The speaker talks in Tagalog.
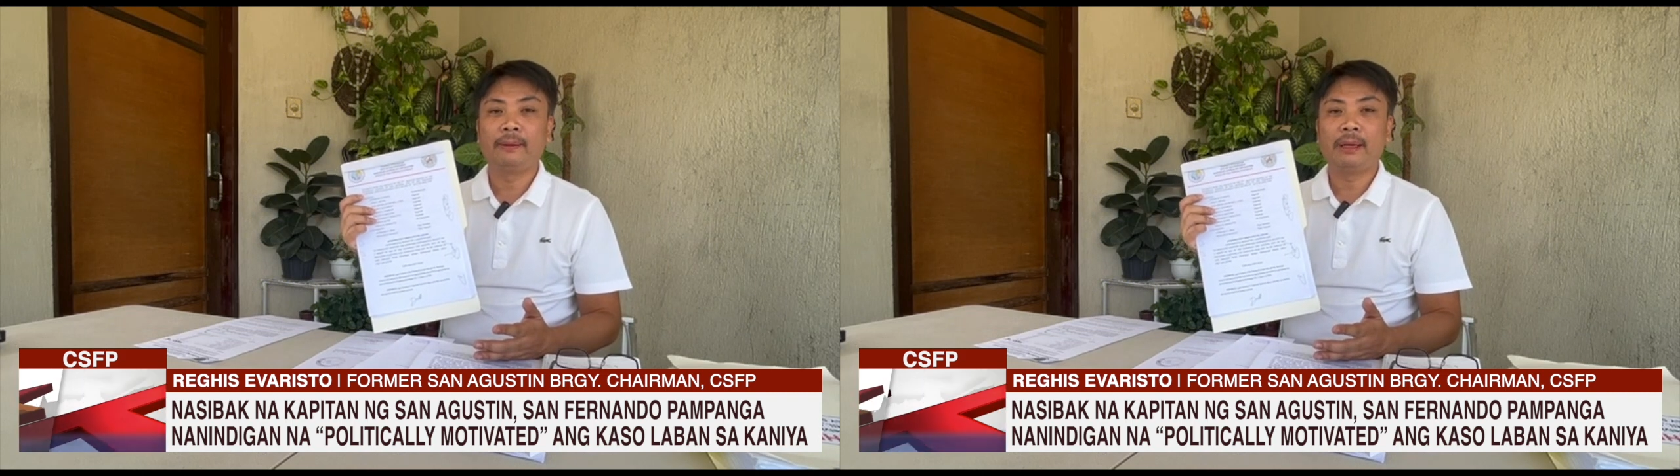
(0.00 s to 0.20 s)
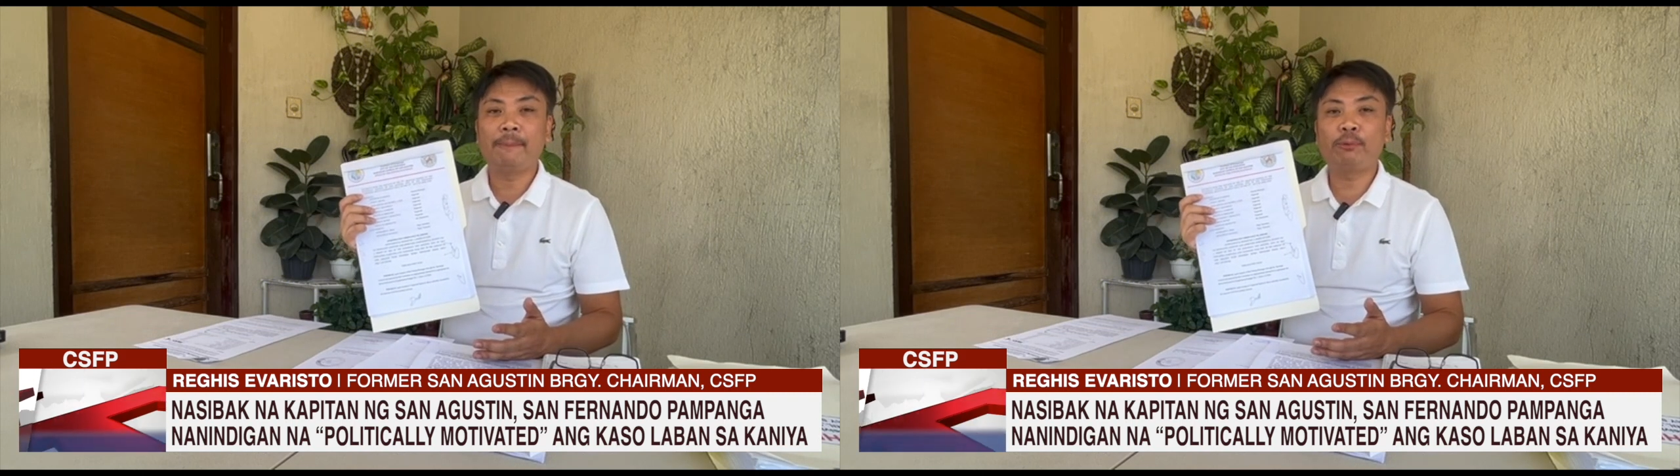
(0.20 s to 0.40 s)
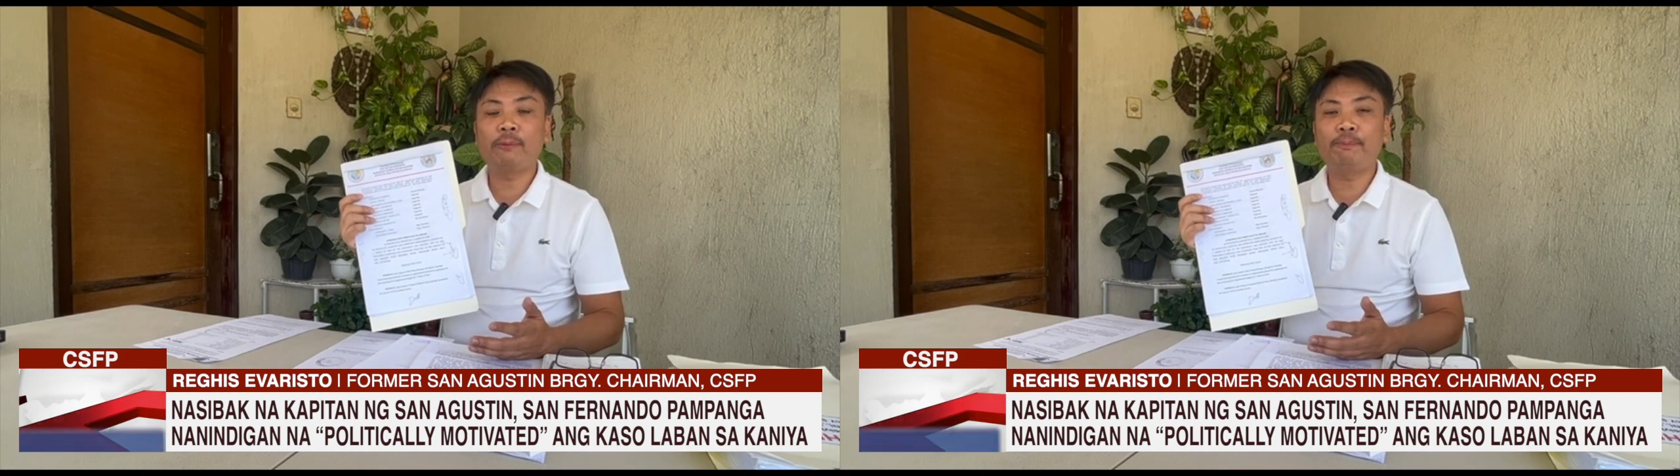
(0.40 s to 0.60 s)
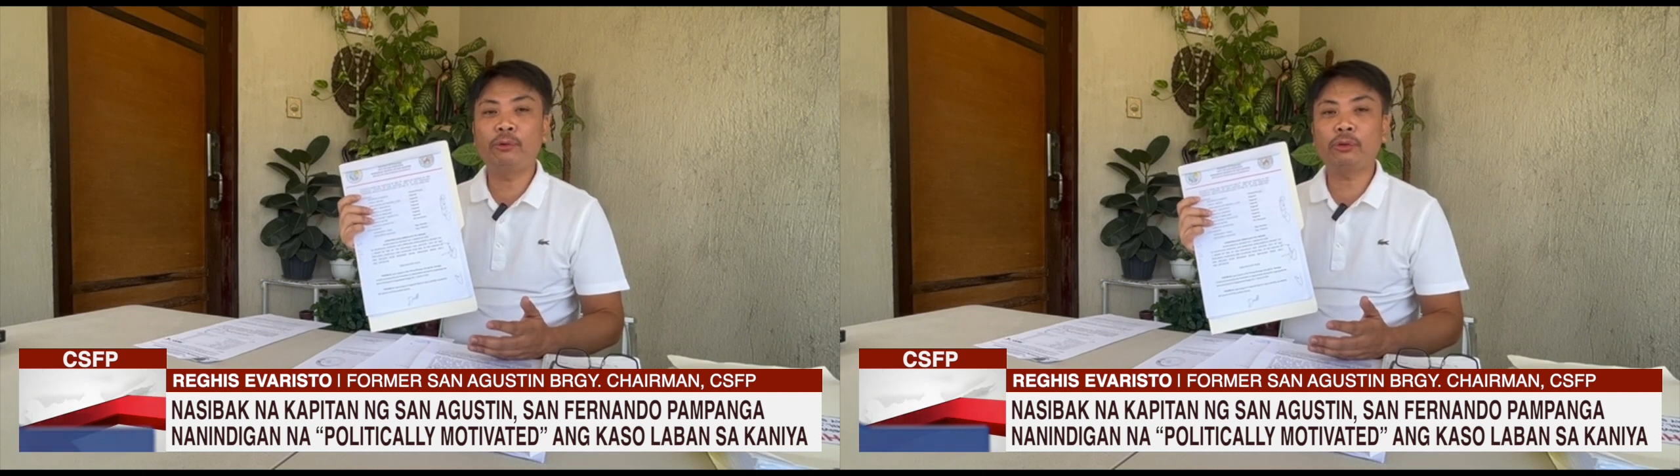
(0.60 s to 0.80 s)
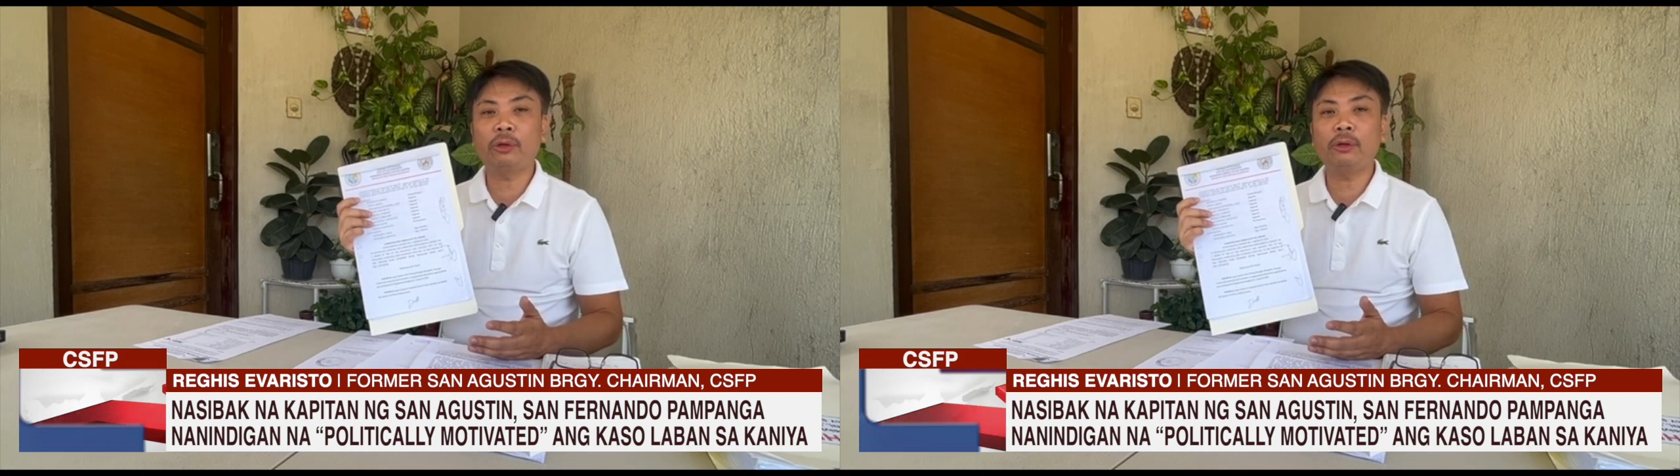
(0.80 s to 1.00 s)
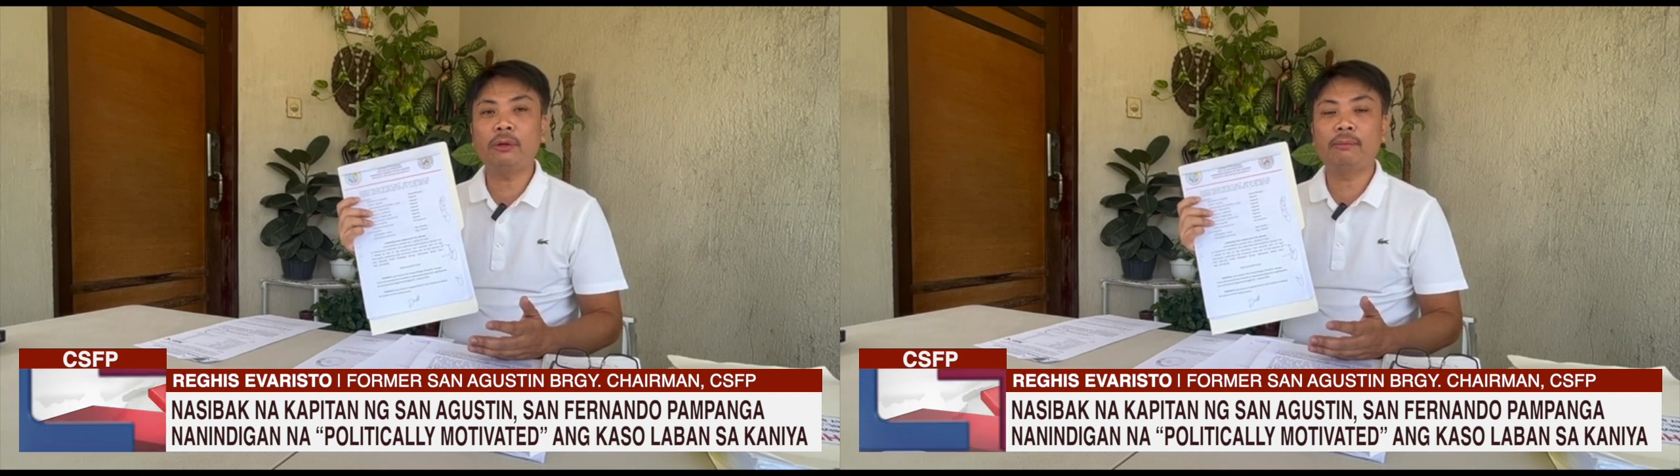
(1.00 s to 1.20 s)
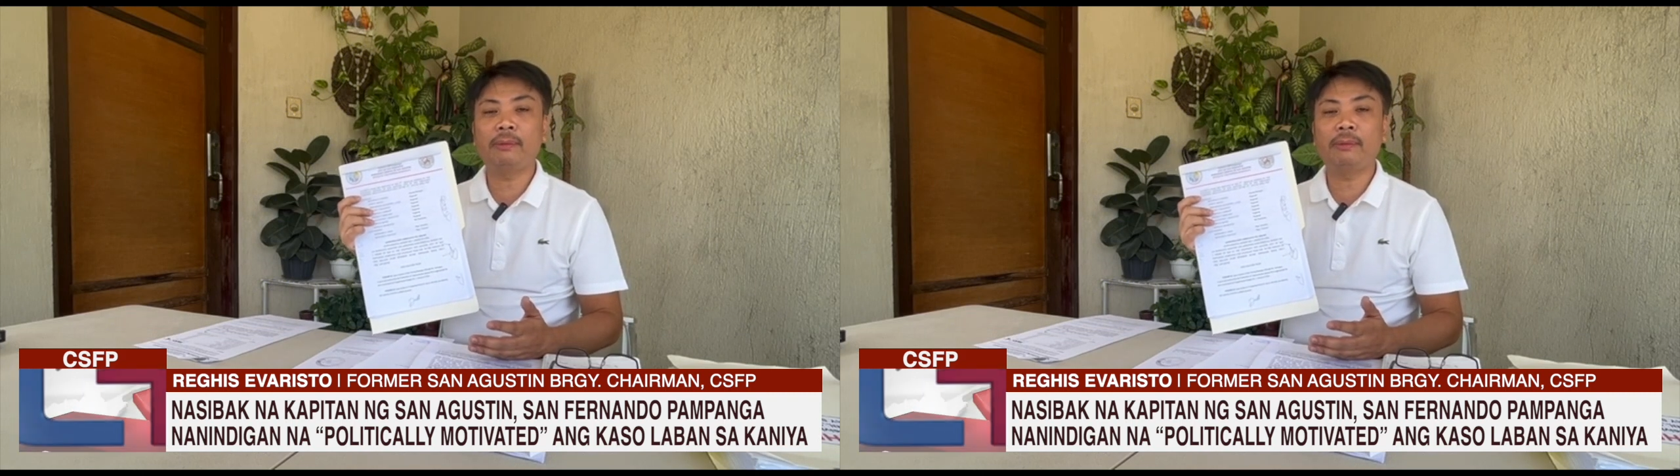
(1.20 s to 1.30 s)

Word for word: Approve po to.